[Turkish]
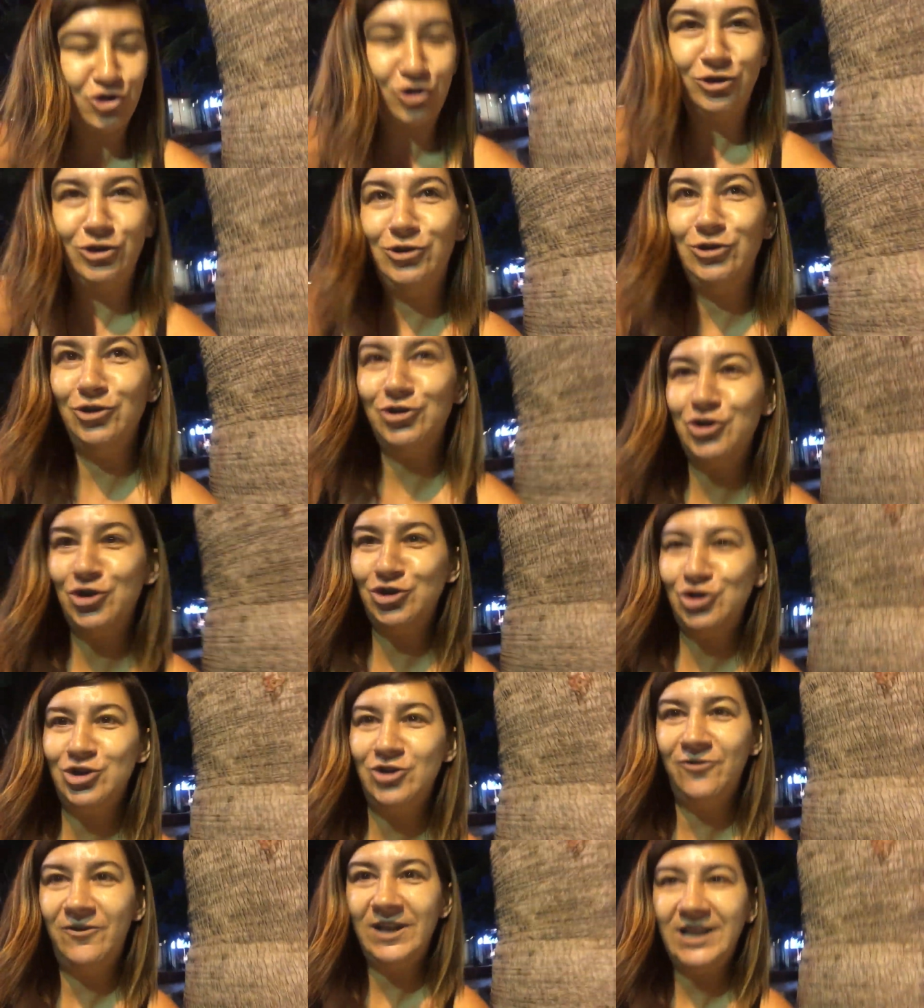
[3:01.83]
çoluklu,
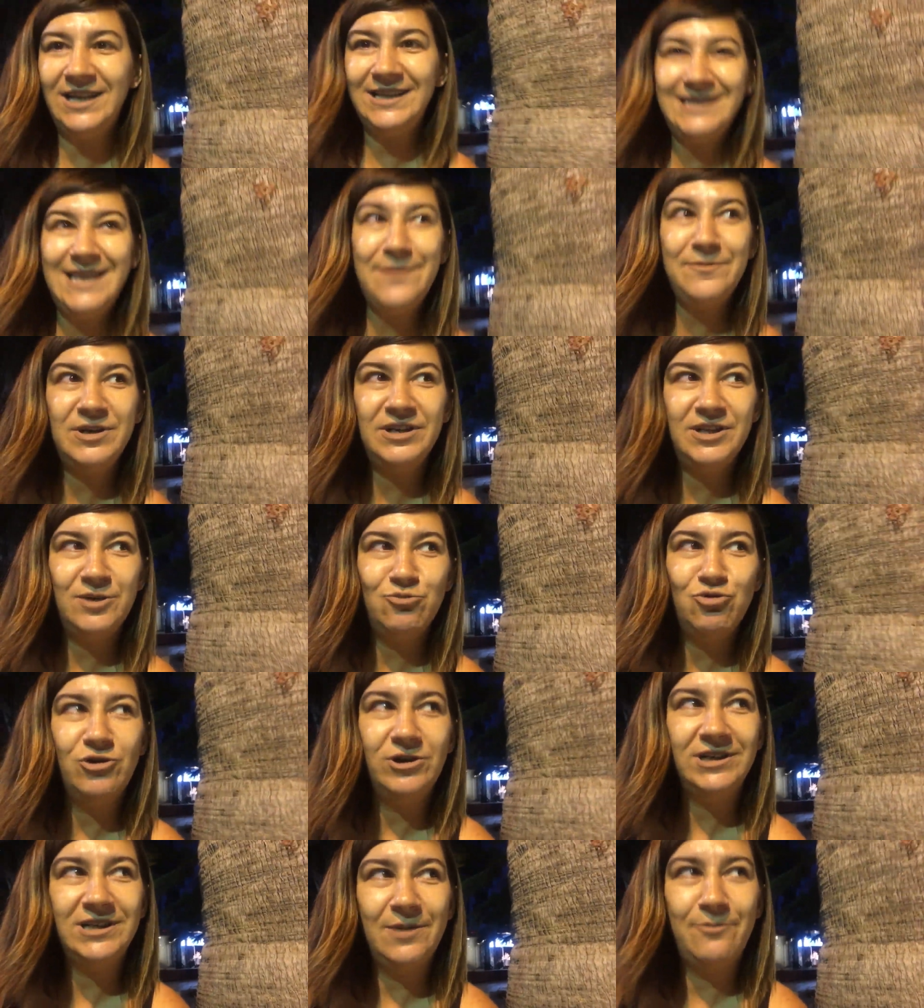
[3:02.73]
çocuklu falan. Demir de
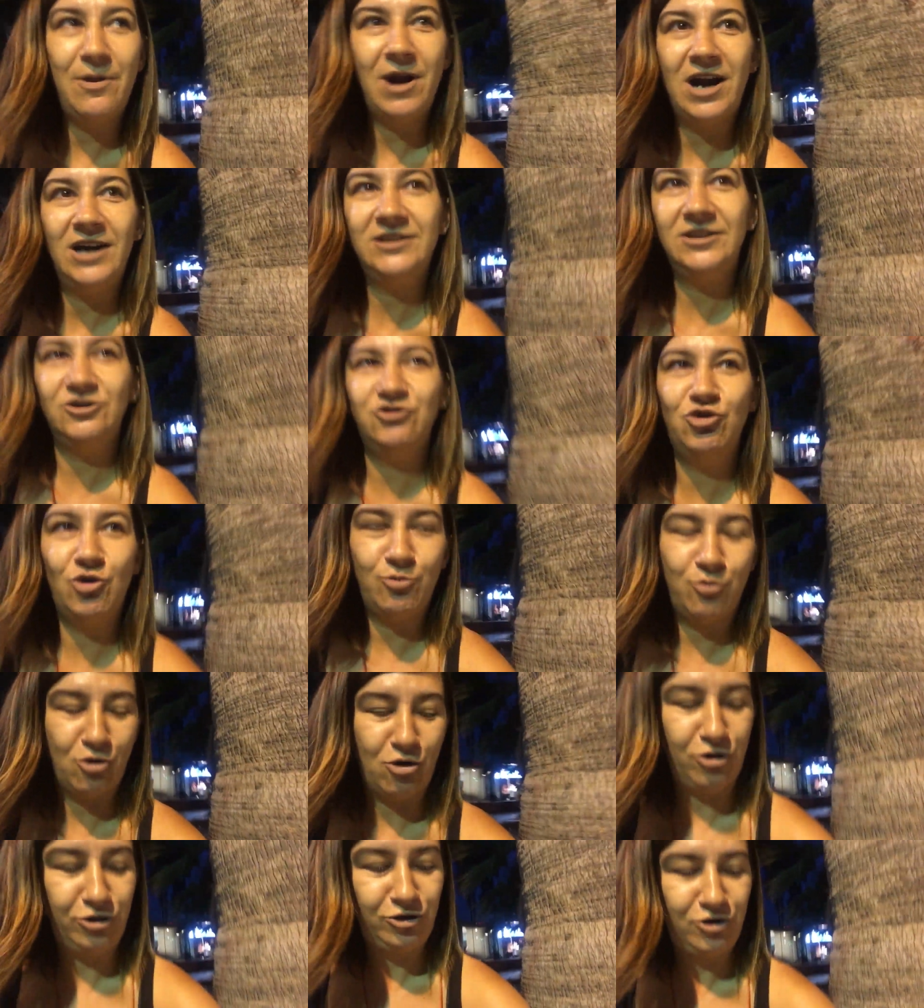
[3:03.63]
bu arada parkta
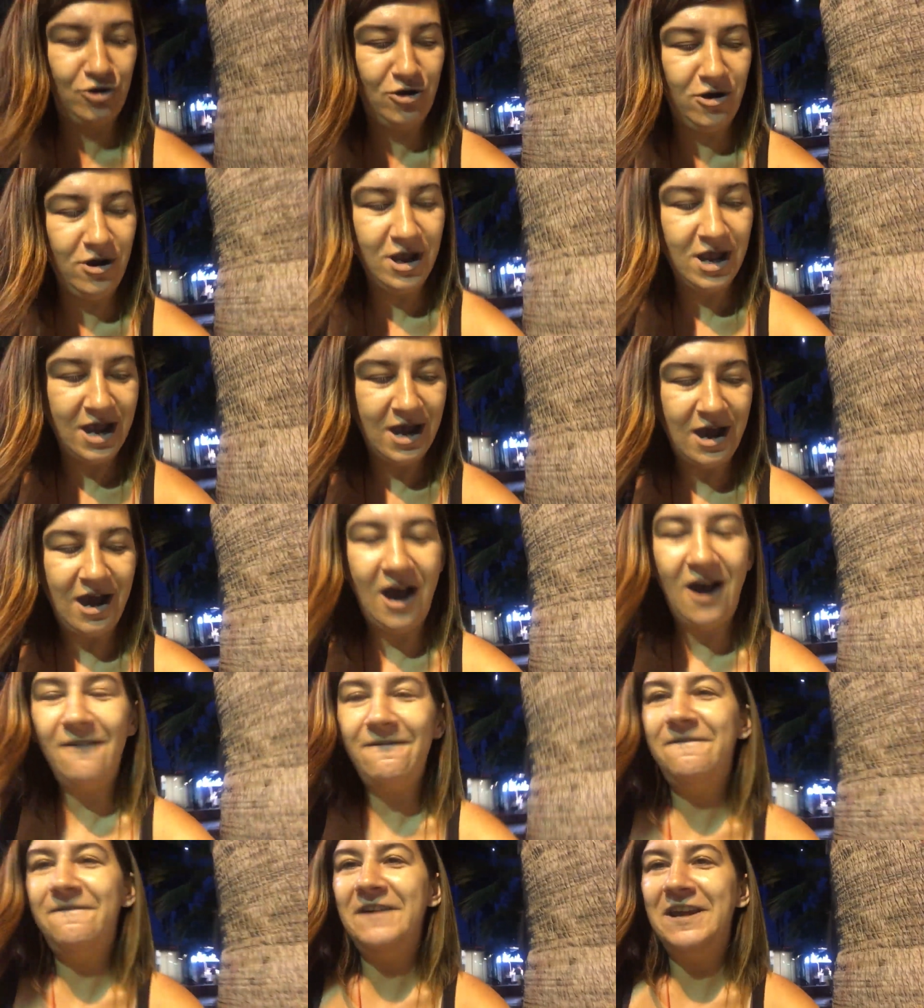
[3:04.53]
top oynuyor.
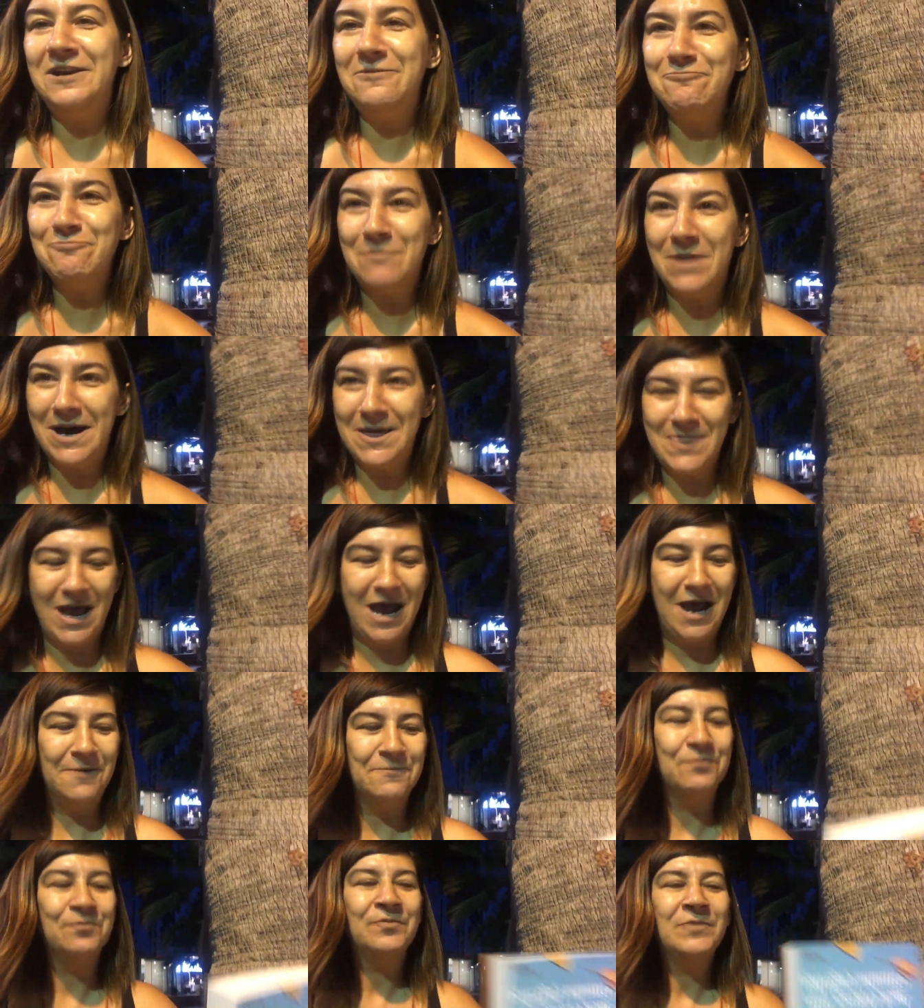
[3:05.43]
Aferin
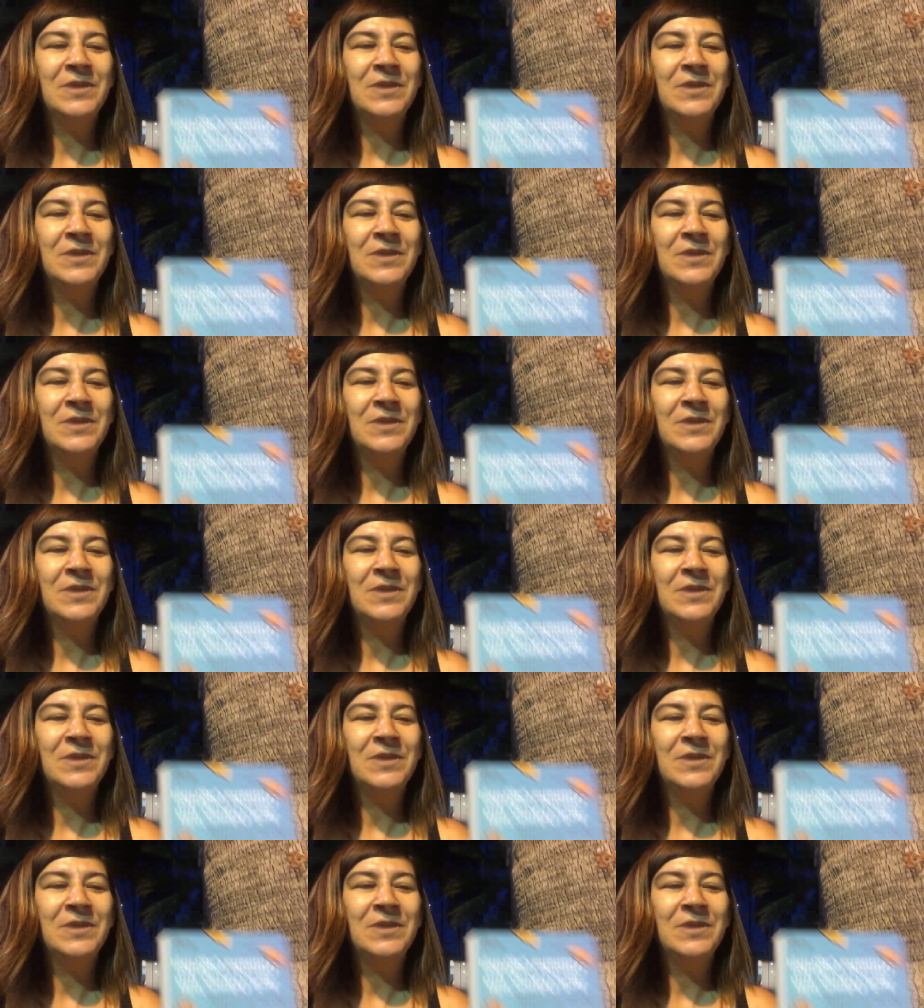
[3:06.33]
bana